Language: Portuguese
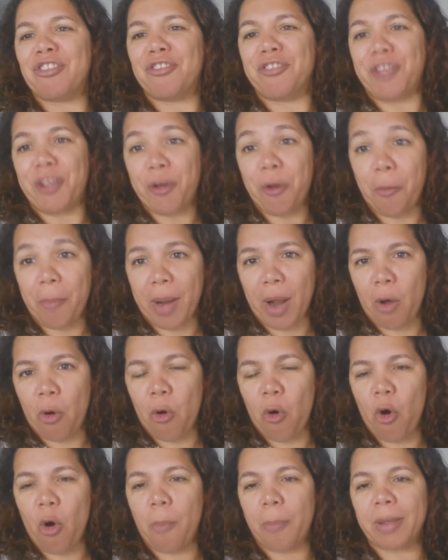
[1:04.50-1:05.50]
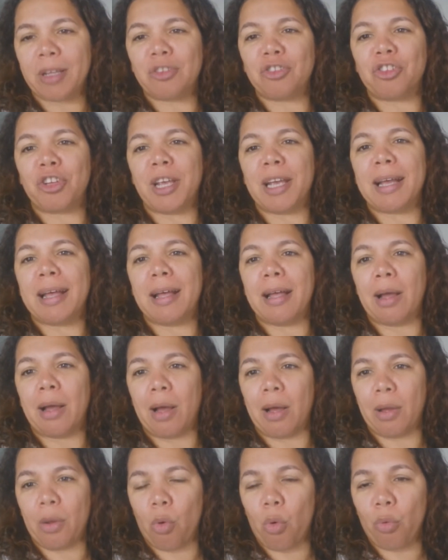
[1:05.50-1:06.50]
a gente tem que comprar roupa,
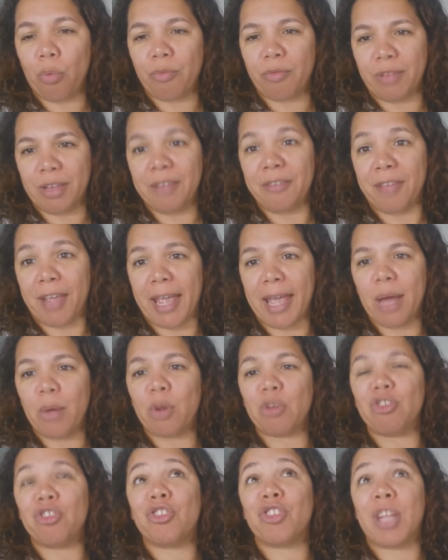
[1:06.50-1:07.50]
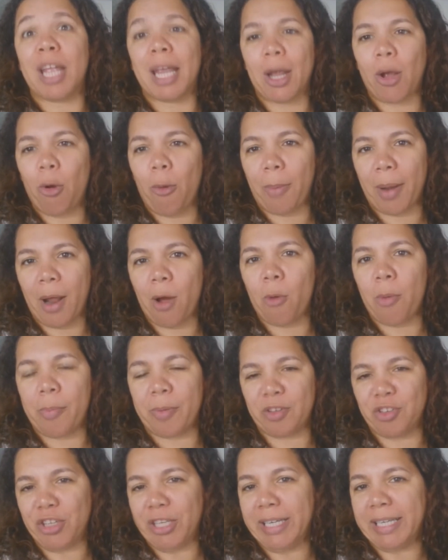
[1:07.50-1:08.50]
chega o inverno, a gente tem que comprar roupa
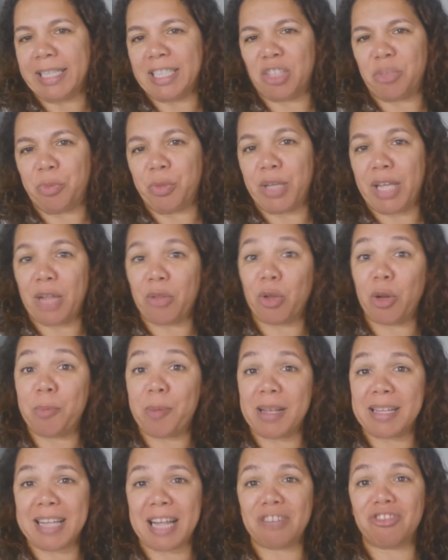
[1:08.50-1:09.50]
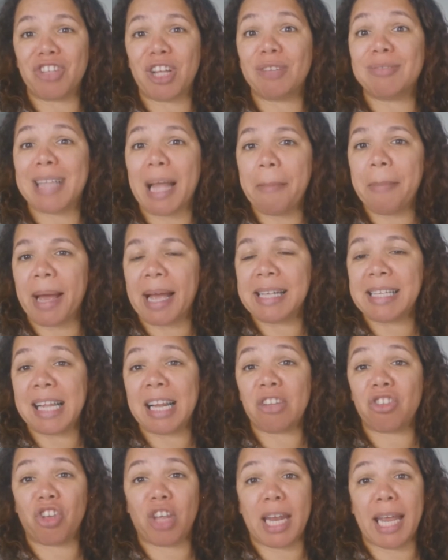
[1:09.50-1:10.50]
para as crianças, porque a do ano passado já não dá mais.
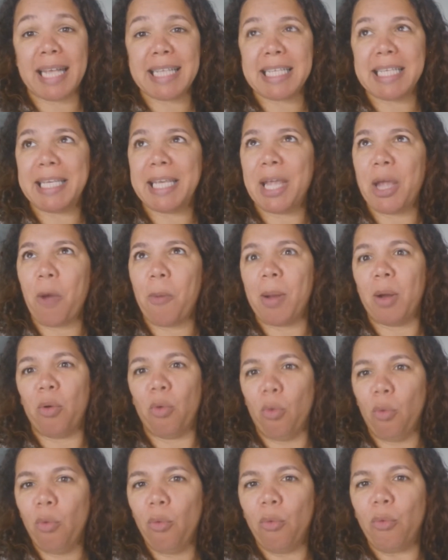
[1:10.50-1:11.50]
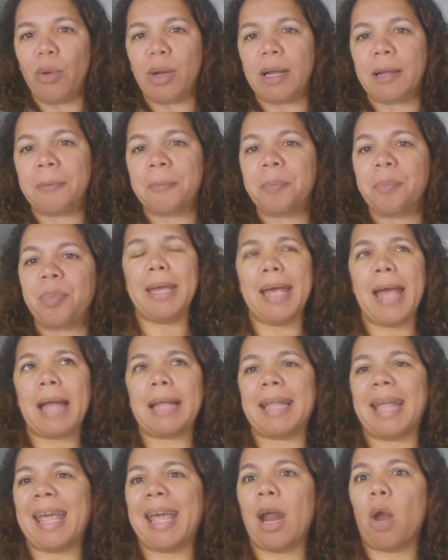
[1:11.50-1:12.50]
Elas crescem que é uma loucura. E é
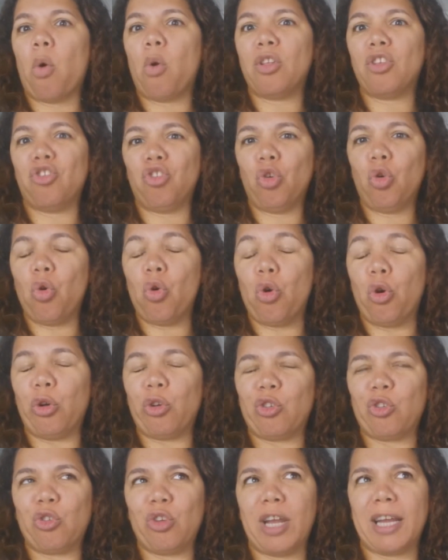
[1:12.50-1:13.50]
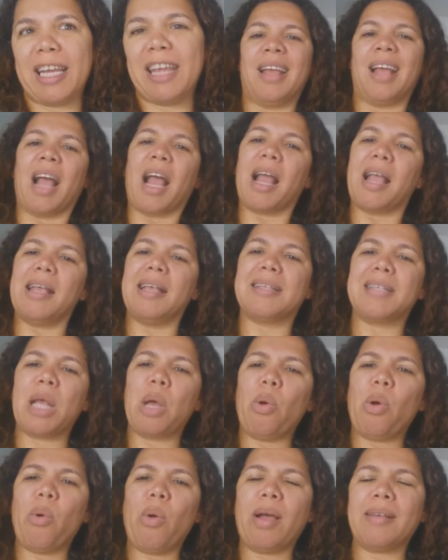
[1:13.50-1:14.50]
assim que aquela é coisa de gosto, né? E
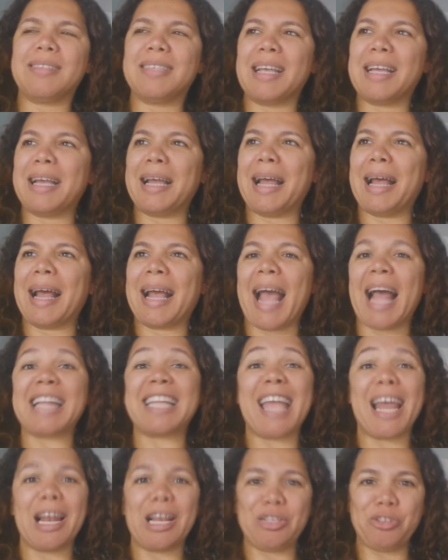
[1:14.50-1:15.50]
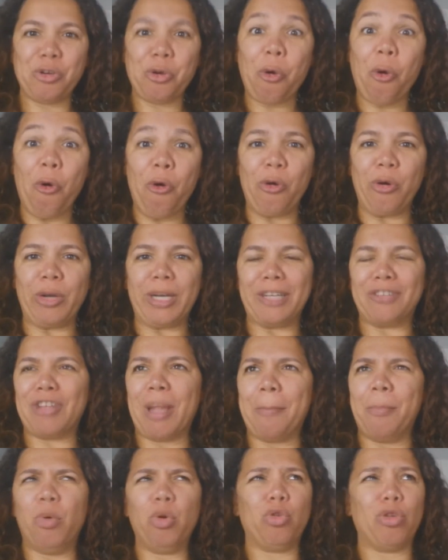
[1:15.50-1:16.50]
são assim a cartela de cores,
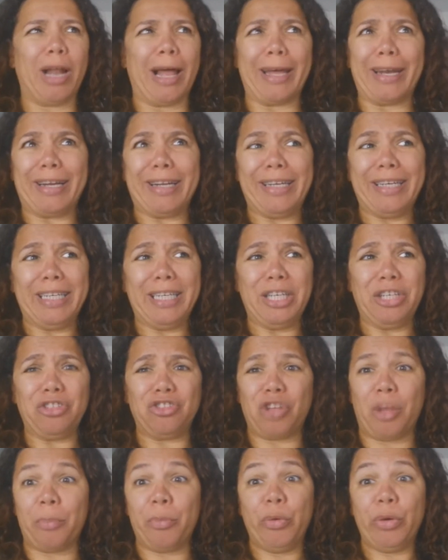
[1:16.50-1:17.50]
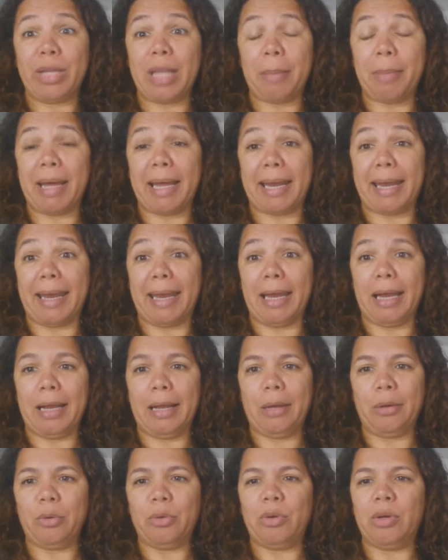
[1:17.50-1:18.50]
né? Muito laranja, muito
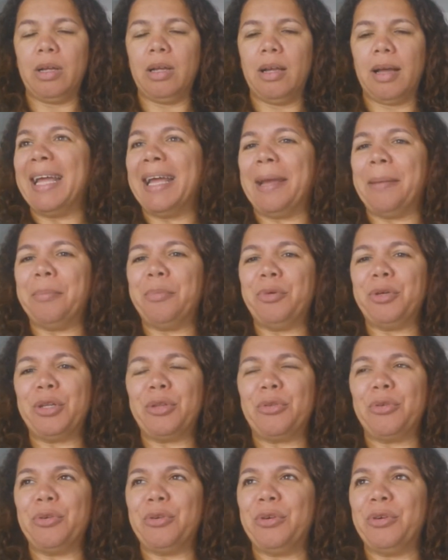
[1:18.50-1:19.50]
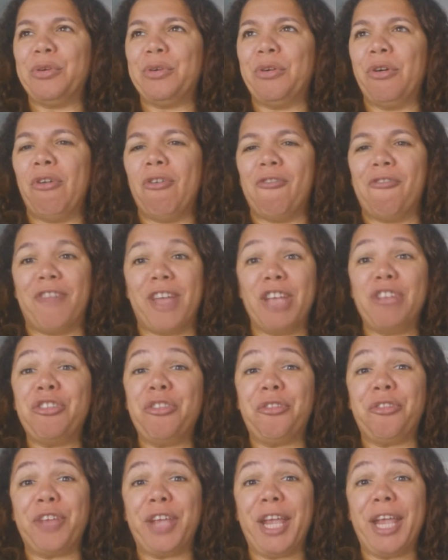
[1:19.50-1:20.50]
amarelo, é muito
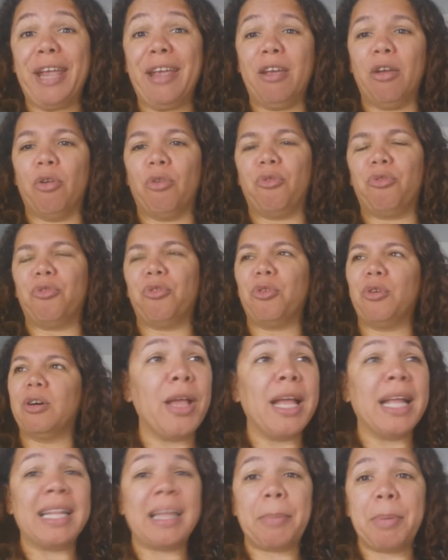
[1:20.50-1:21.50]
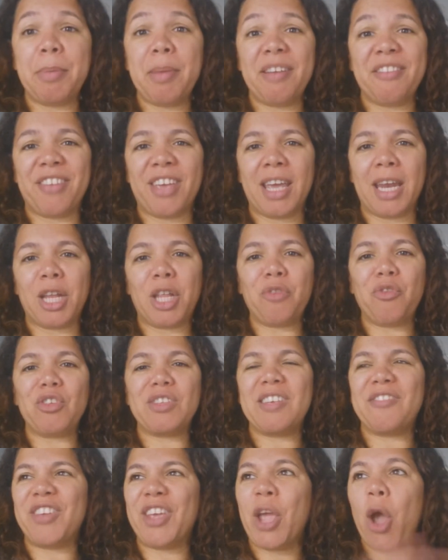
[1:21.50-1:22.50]
verde vivo na primavera. Então
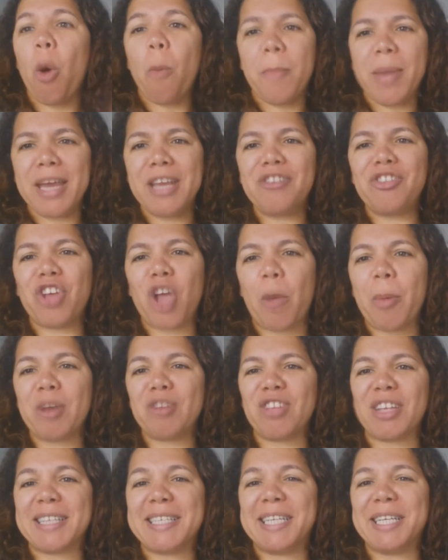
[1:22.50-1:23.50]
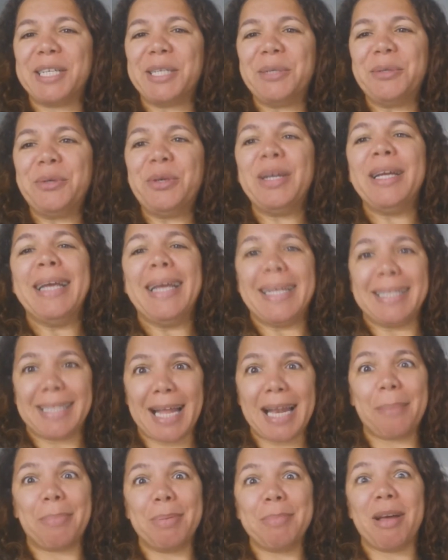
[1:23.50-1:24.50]
você vê realmente que é uma estação,
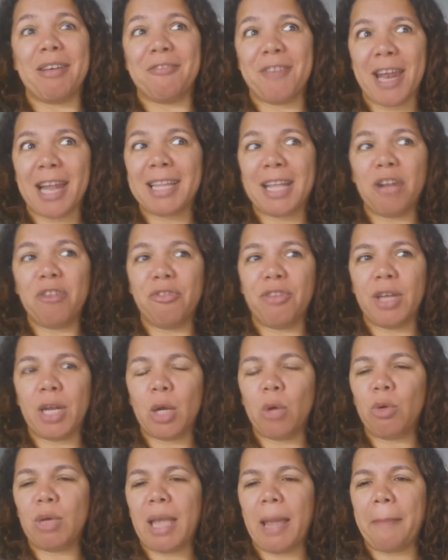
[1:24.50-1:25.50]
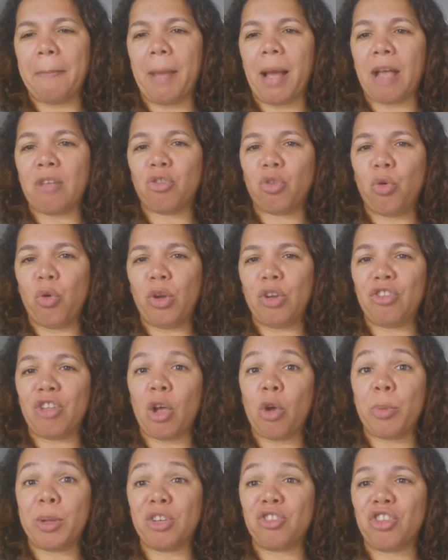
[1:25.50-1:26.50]
tá na primavera, tá no verão, que é, as cores da
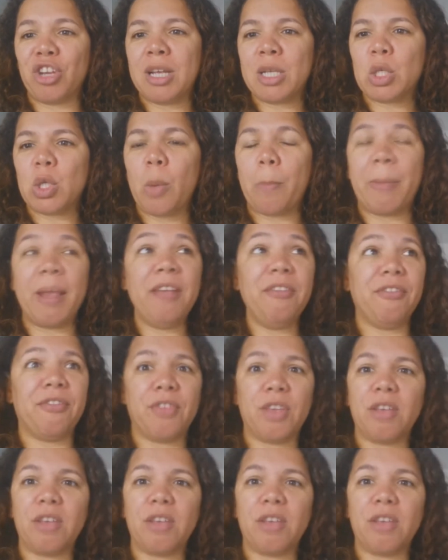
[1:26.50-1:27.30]
roupa das crianças são bem